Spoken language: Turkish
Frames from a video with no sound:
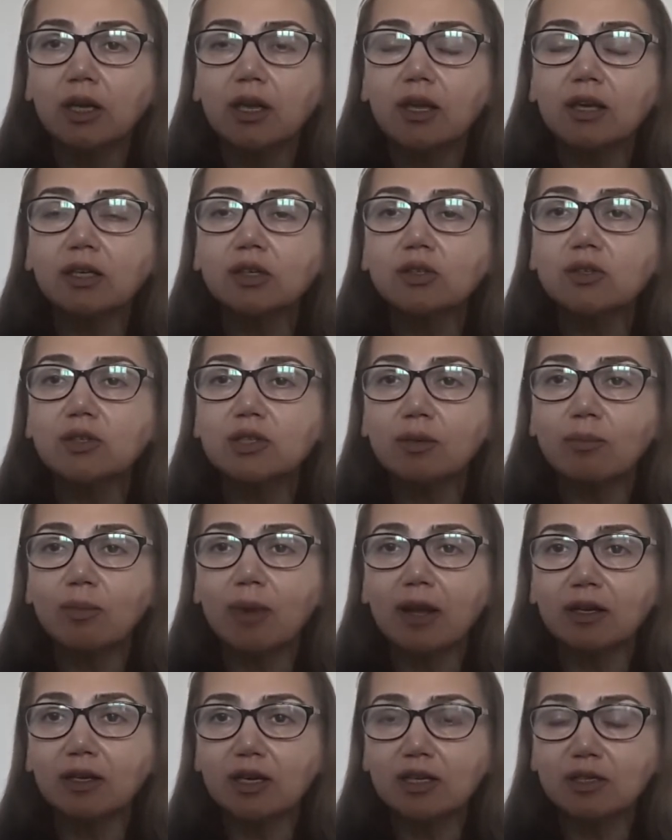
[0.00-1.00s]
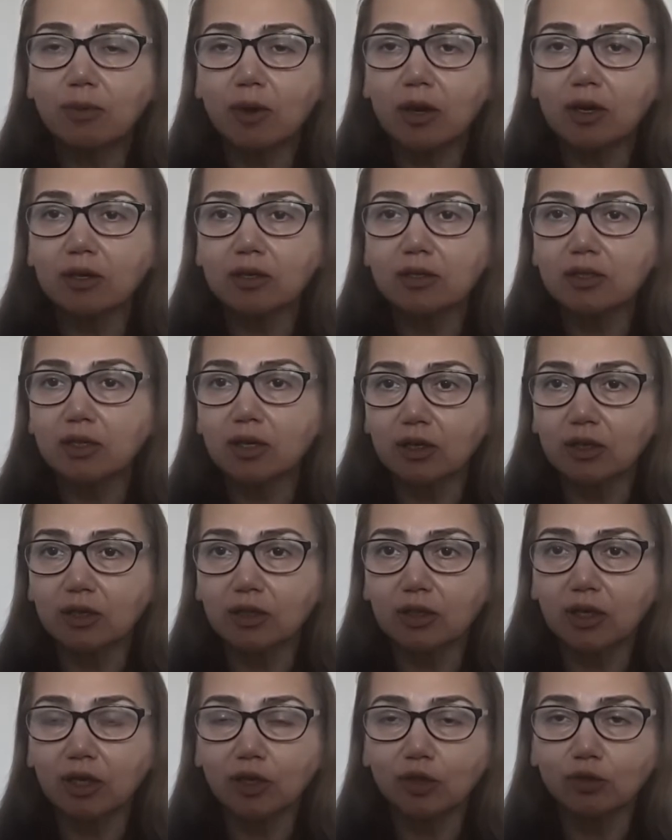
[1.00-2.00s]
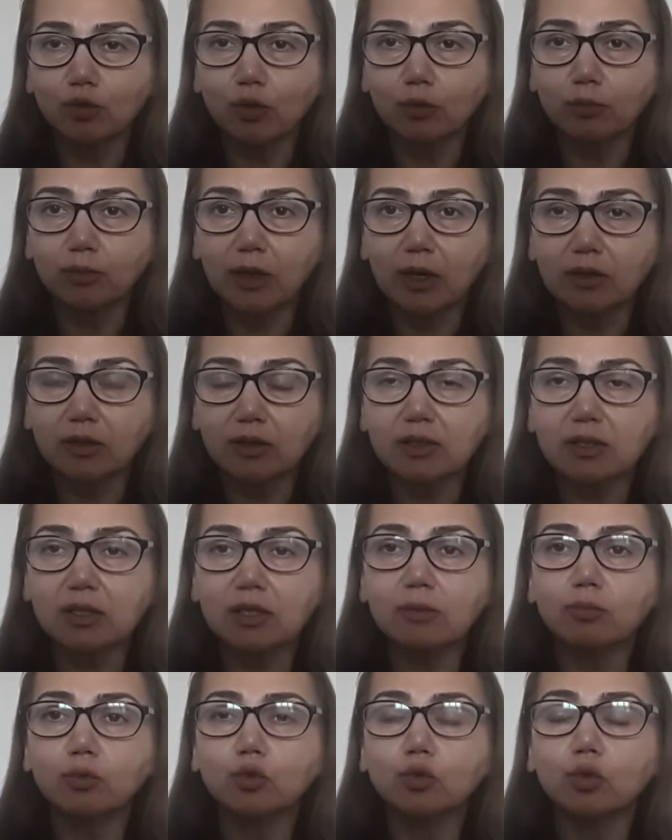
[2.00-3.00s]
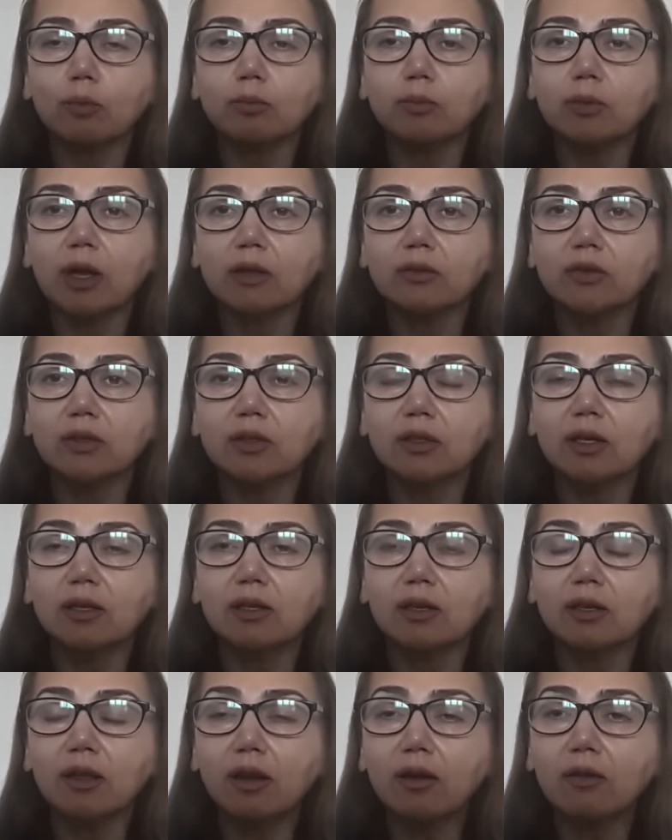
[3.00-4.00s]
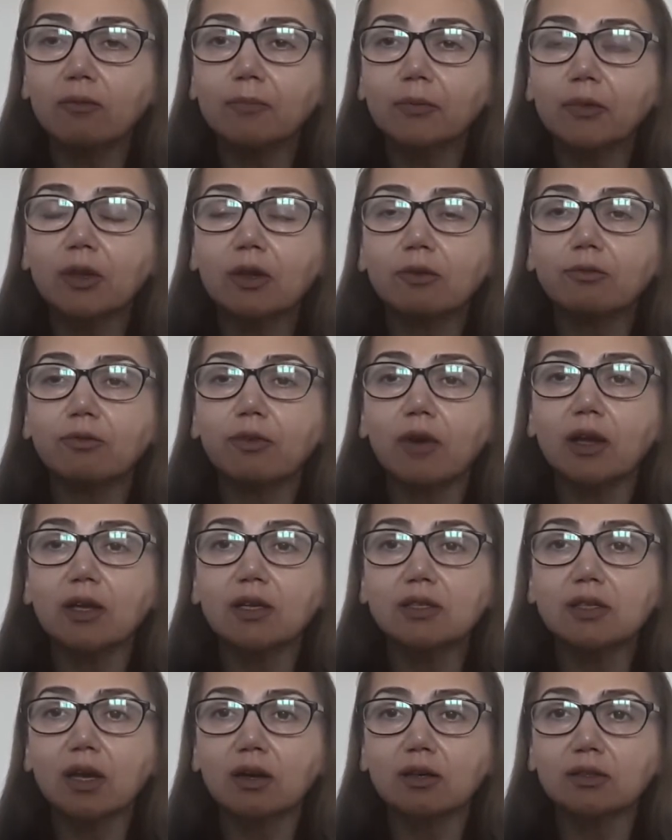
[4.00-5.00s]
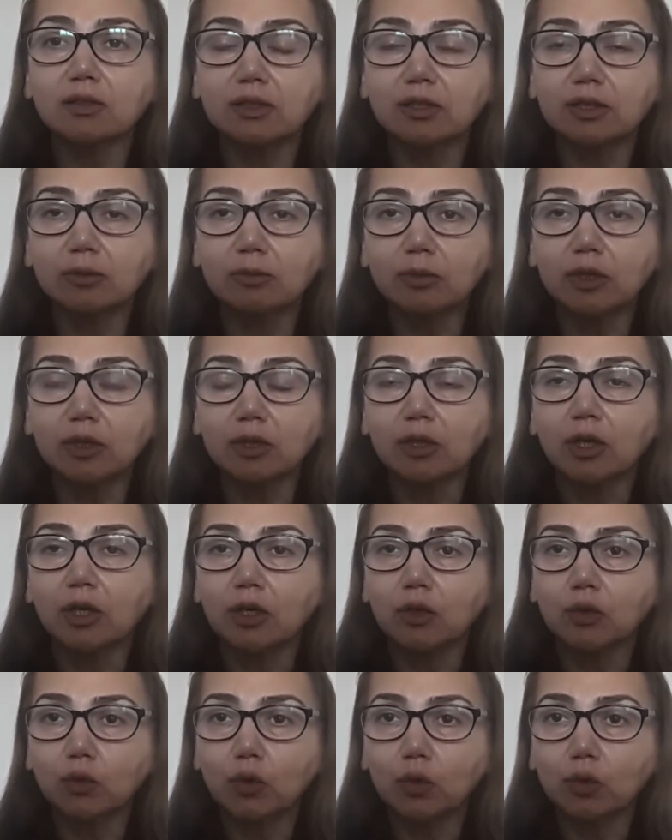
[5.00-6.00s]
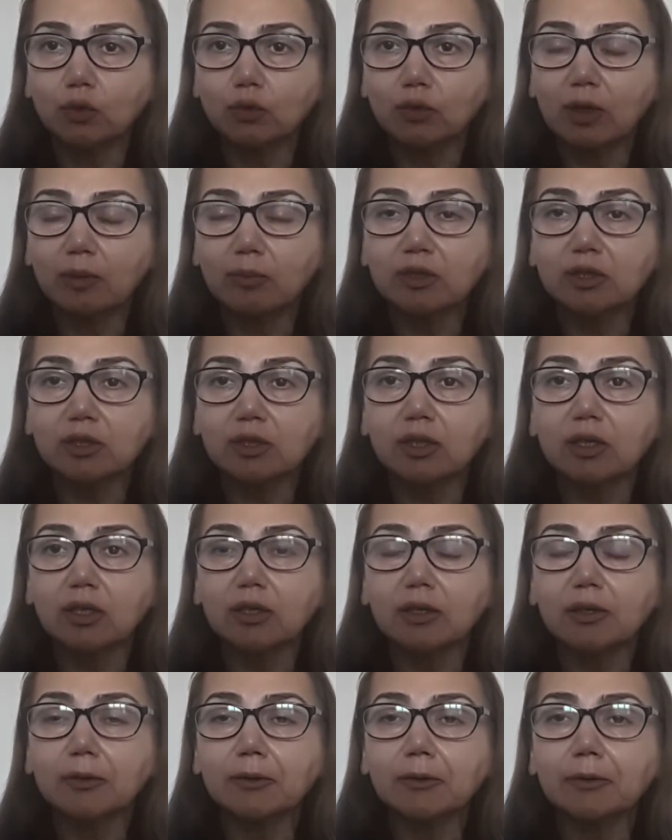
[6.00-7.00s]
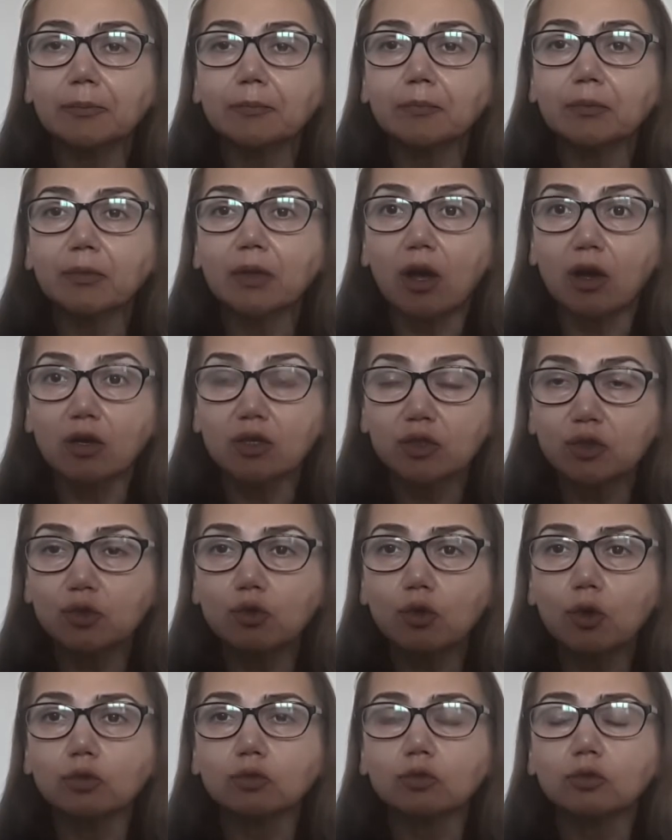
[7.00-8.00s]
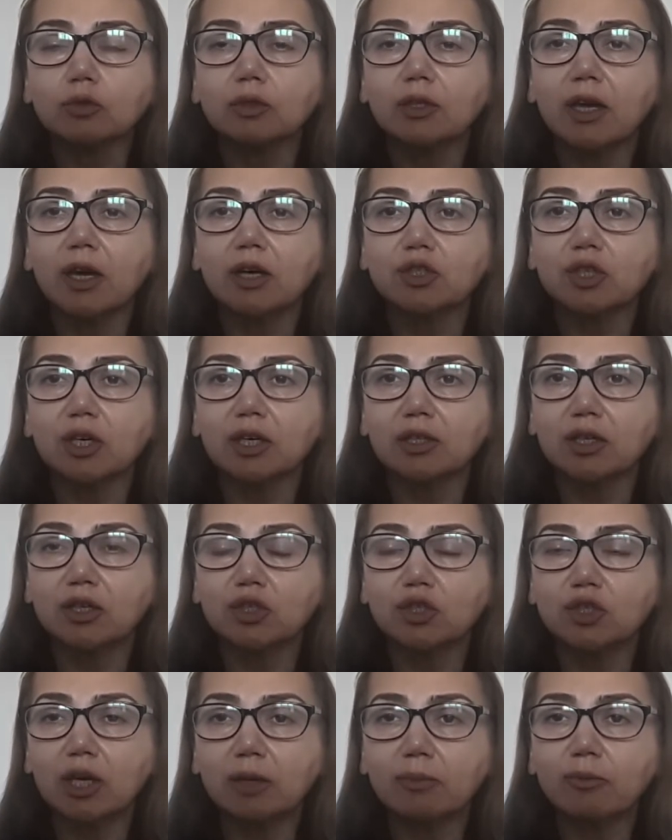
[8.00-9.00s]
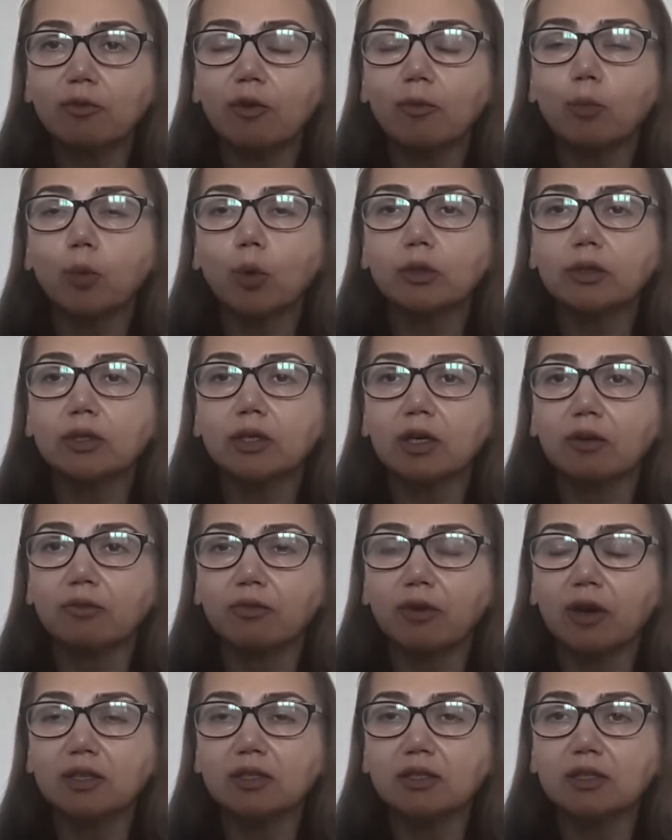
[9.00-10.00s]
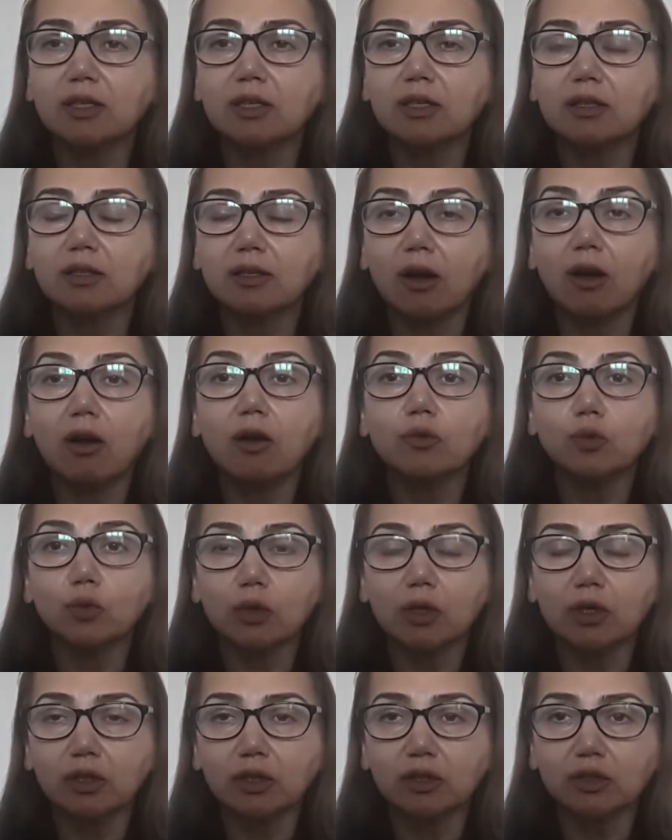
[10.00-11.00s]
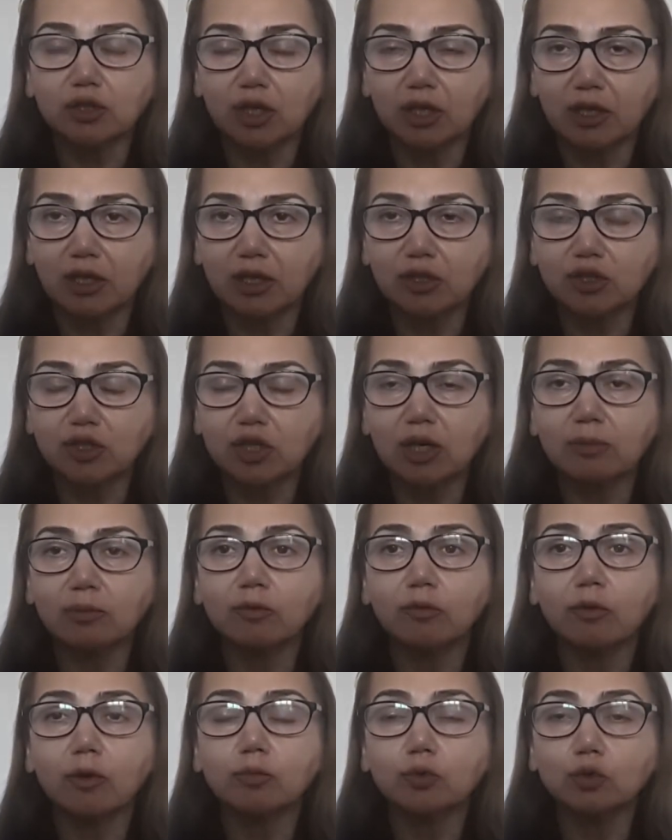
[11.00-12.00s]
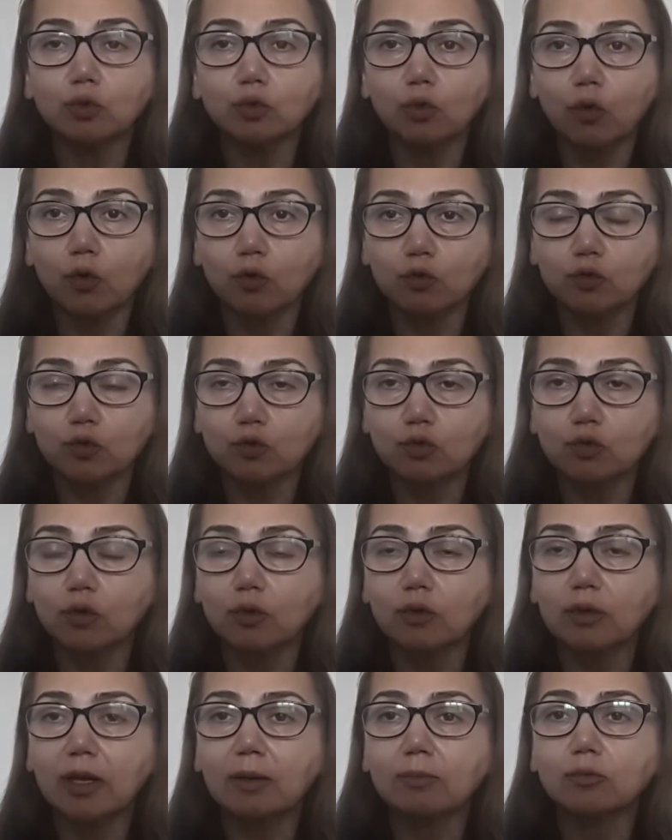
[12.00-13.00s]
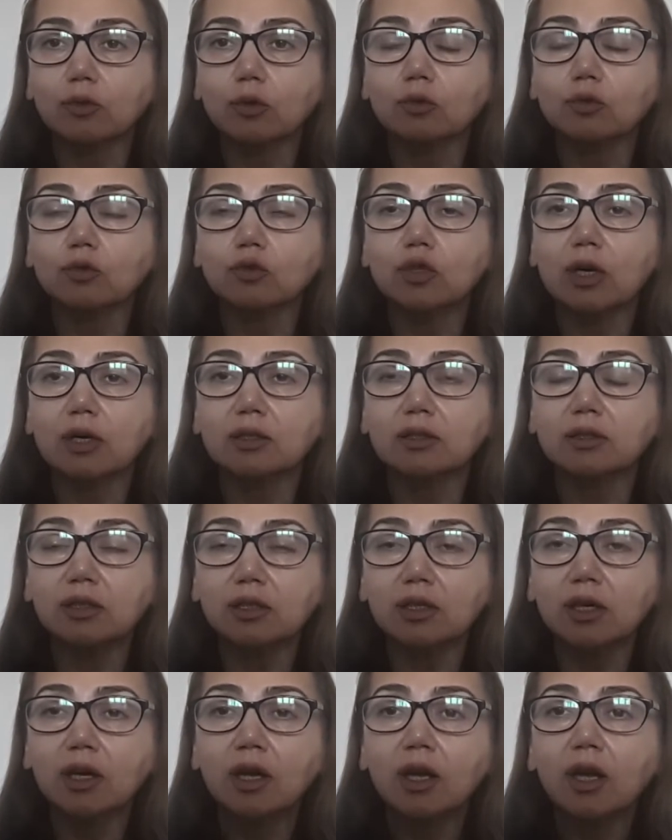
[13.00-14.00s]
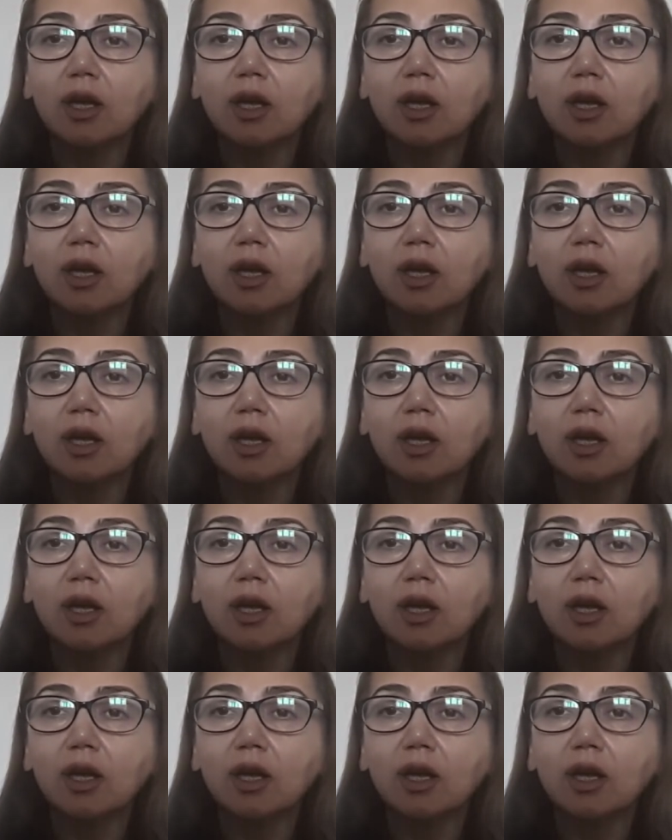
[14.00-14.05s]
İkincisi Merkez Bankası Aralık ayı toplantısı. Bu toplantıda da, da e, faiz artırımı yönünde bir e, aksiyon gerçekleşecek mi ve politika faizi daha yukarı çekilecek mi ve bunun ölçüsü önemli olacaktır.